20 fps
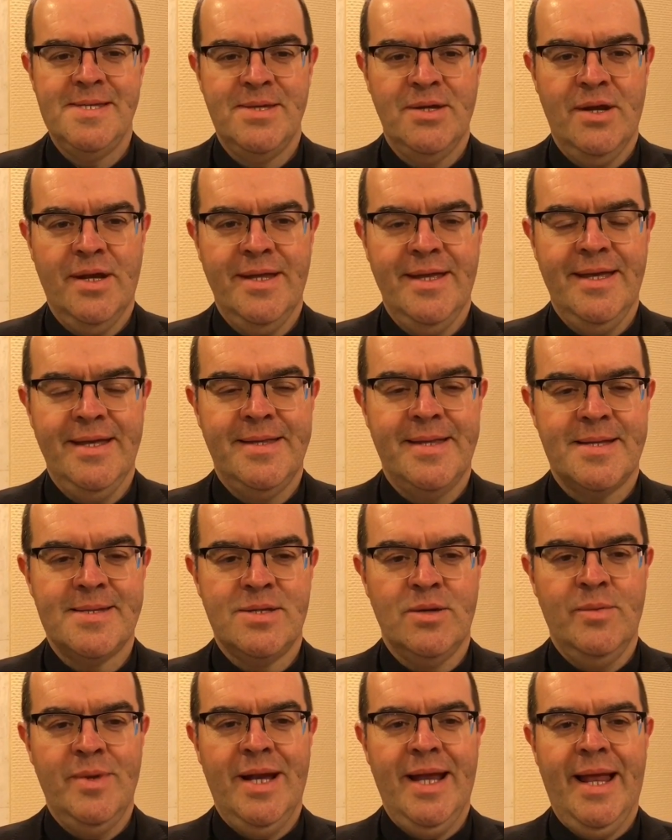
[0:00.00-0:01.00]
tradizione di
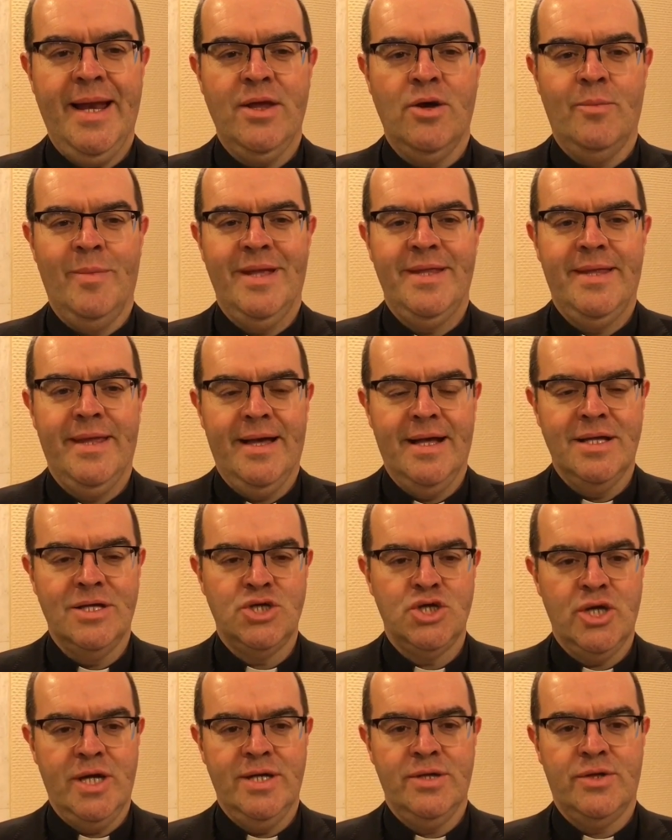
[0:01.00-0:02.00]
terzo millennio mette al
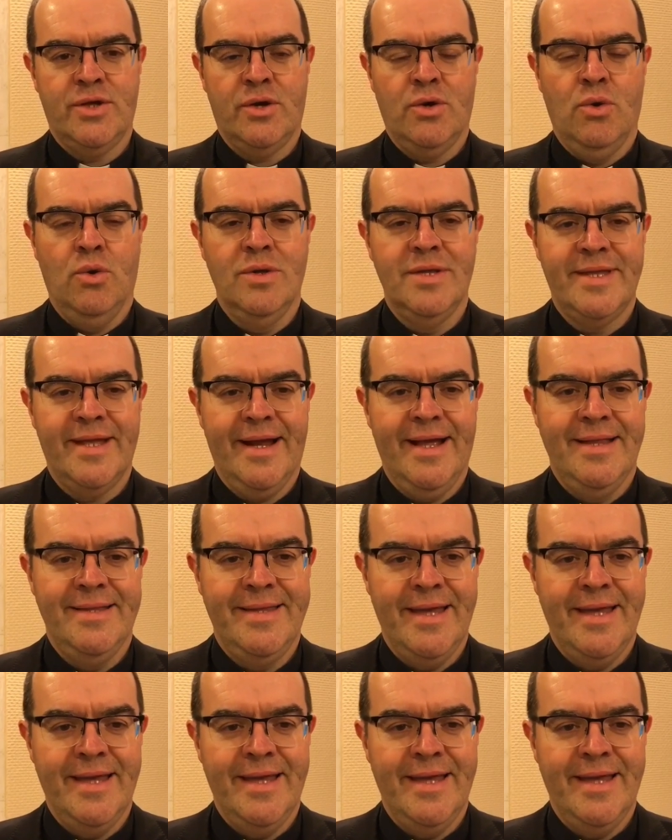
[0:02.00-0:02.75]
centro, oltre al